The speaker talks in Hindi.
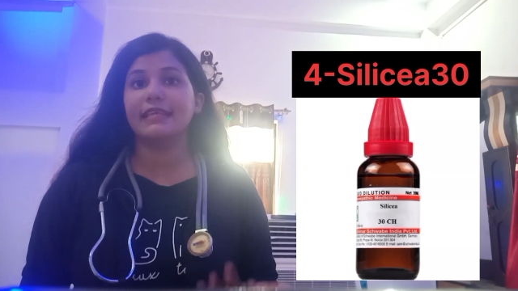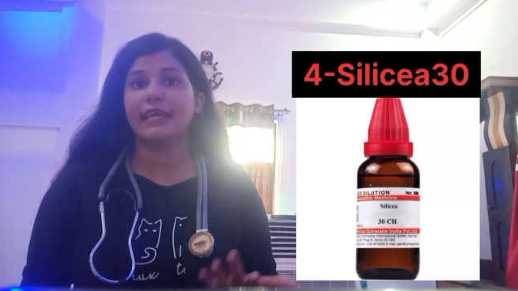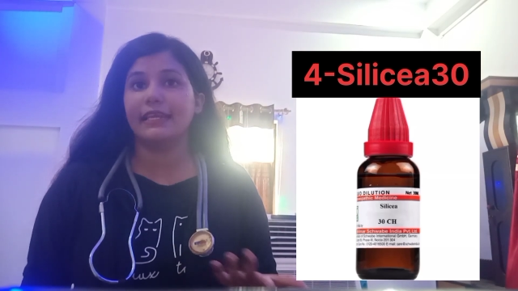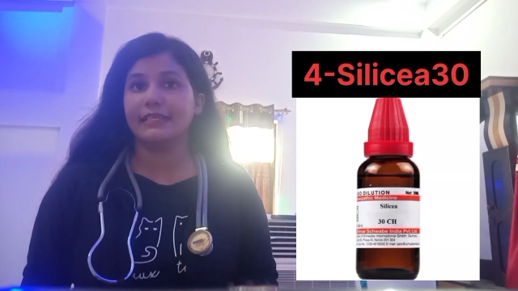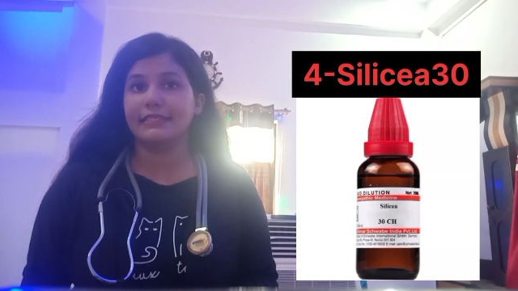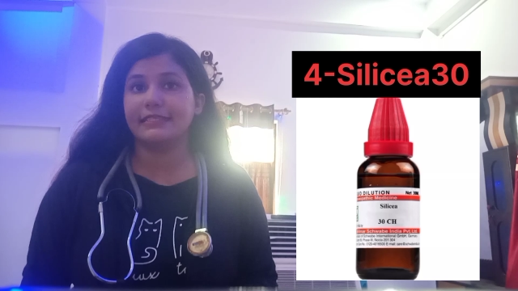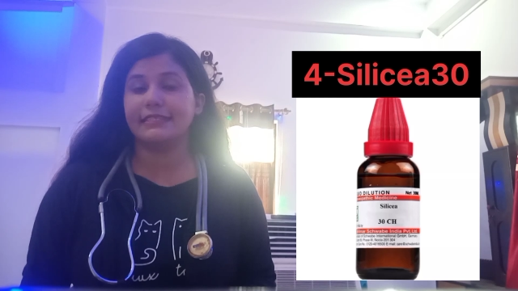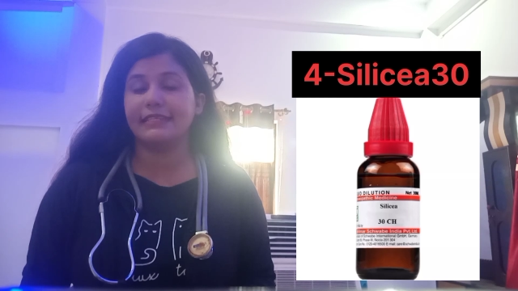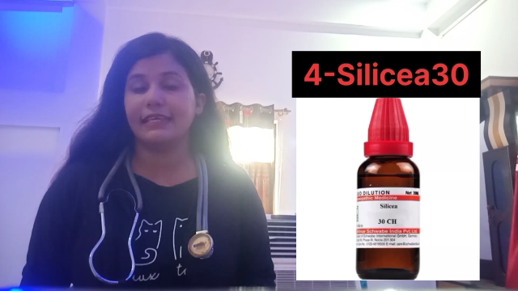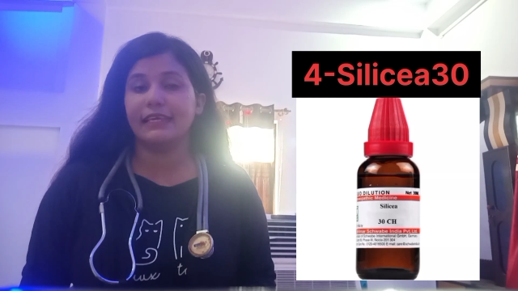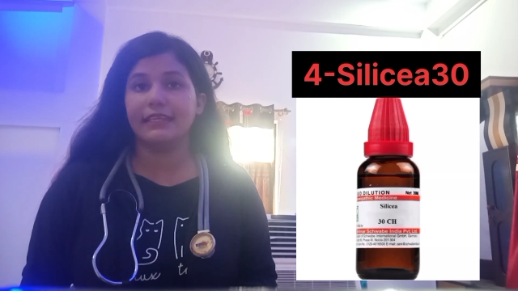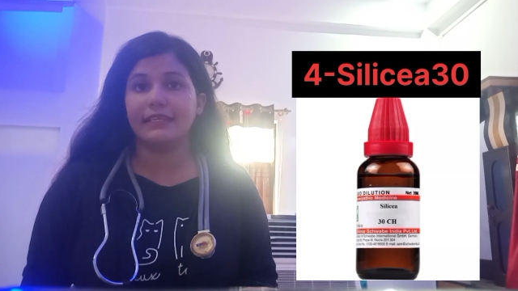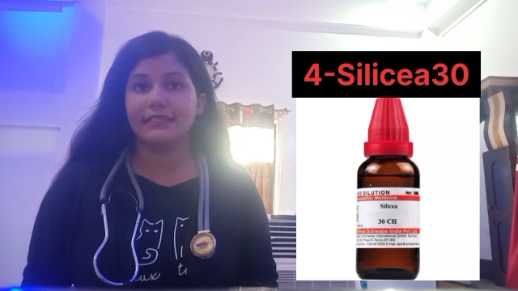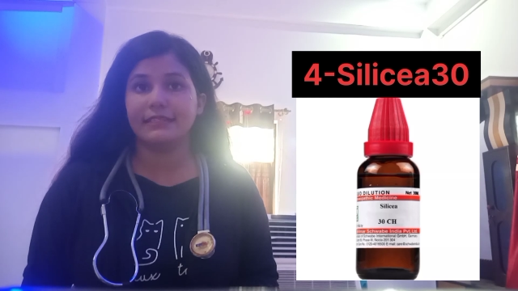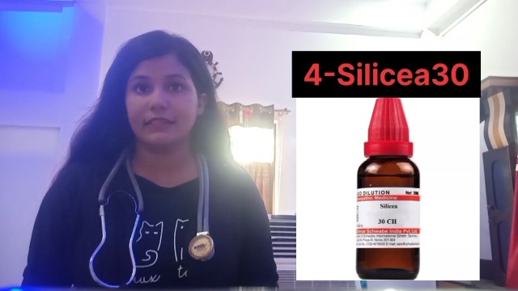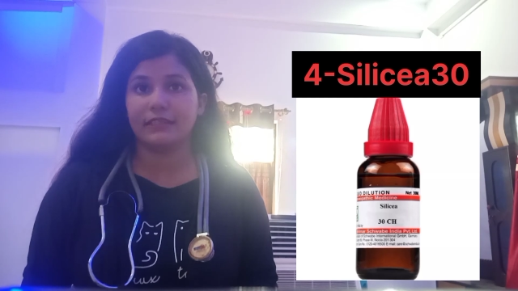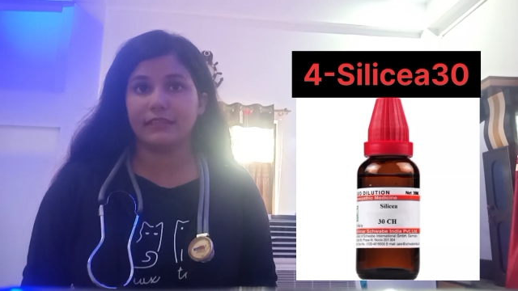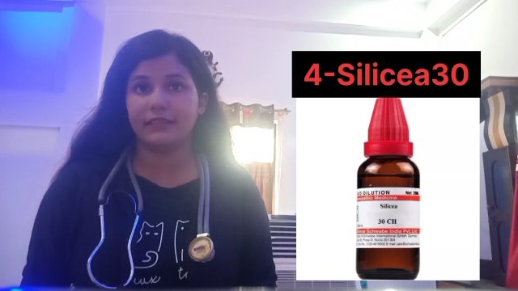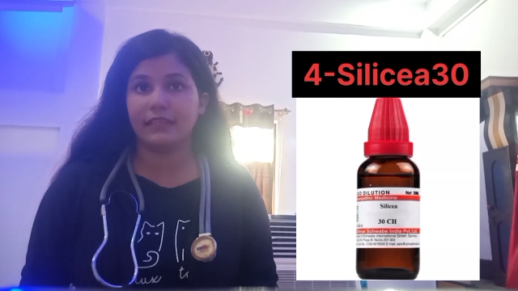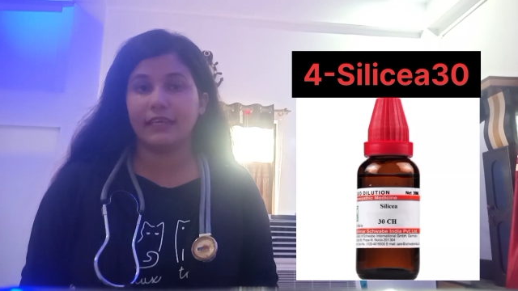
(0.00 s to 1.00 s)
सेलेसिया ले
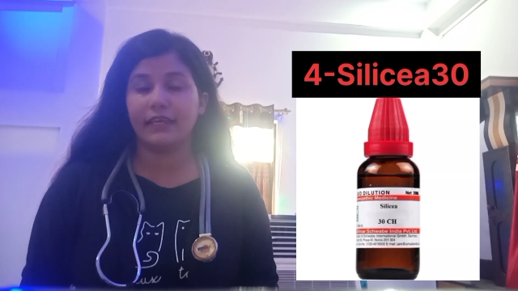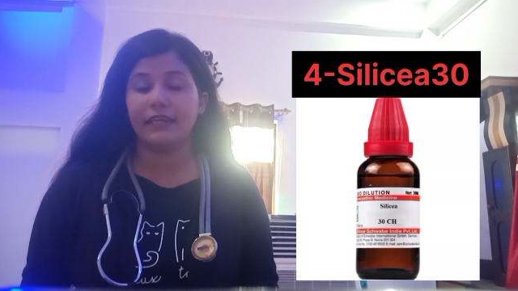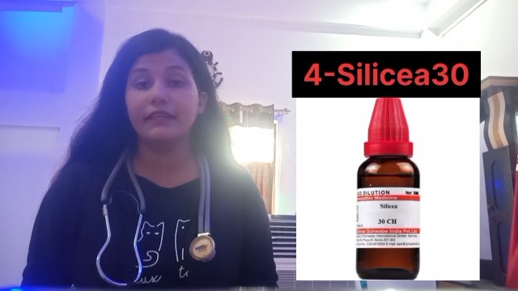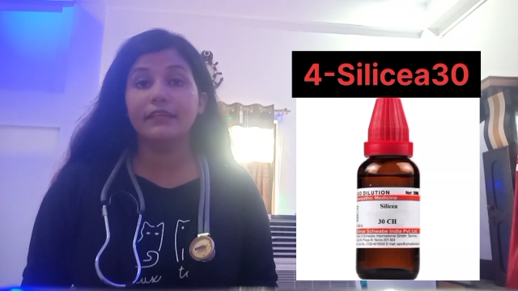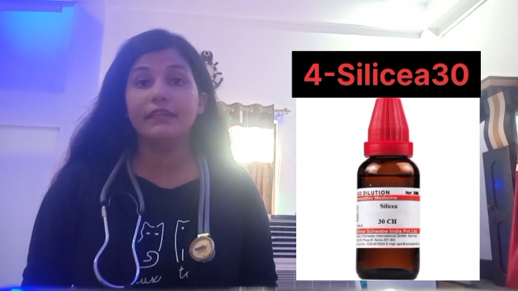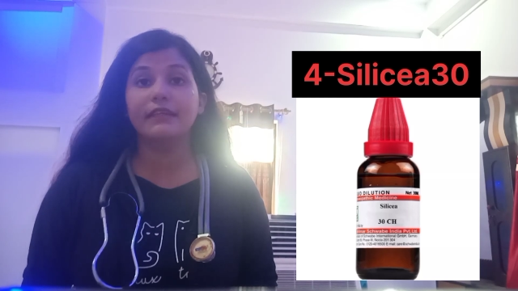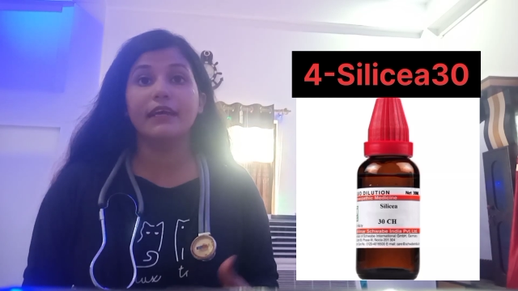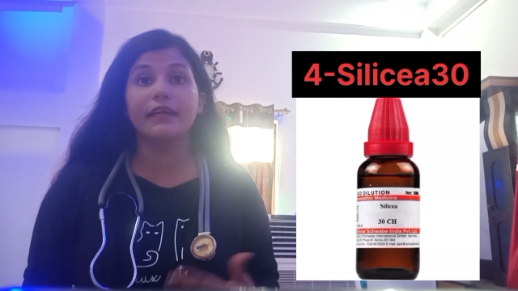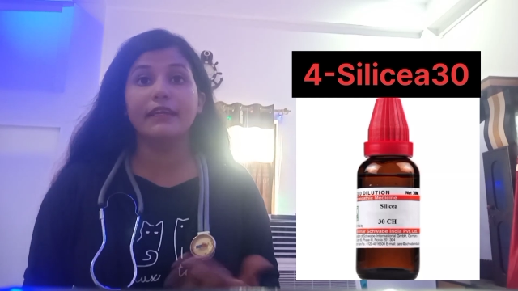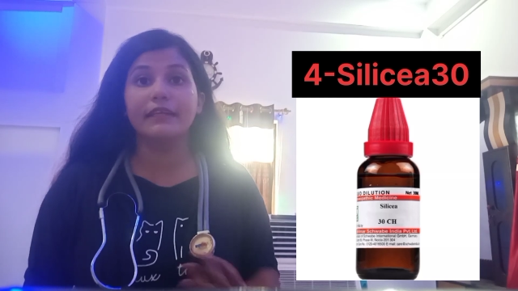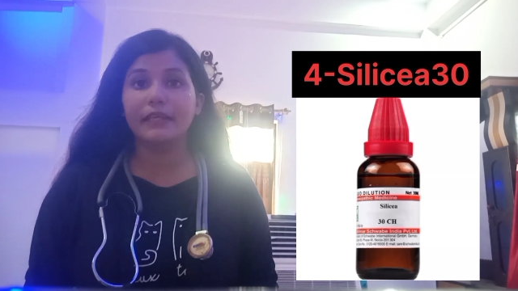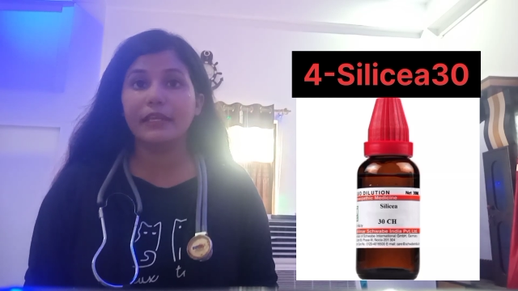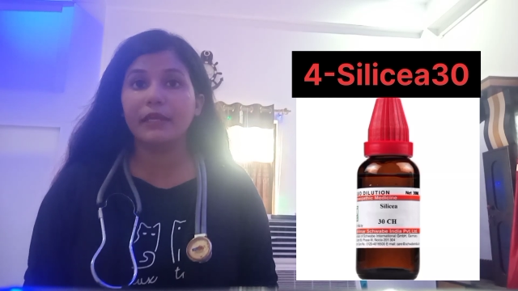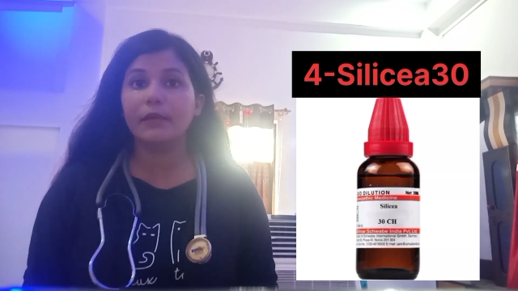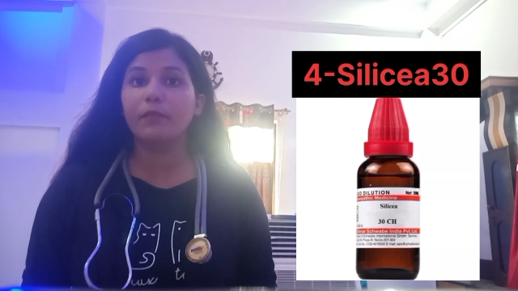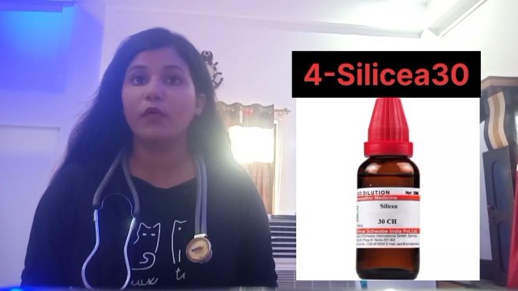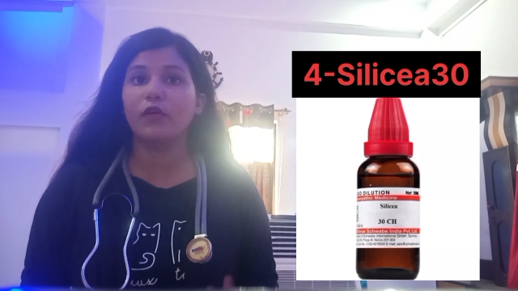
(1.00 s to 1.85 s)
सकते हैं ठंडी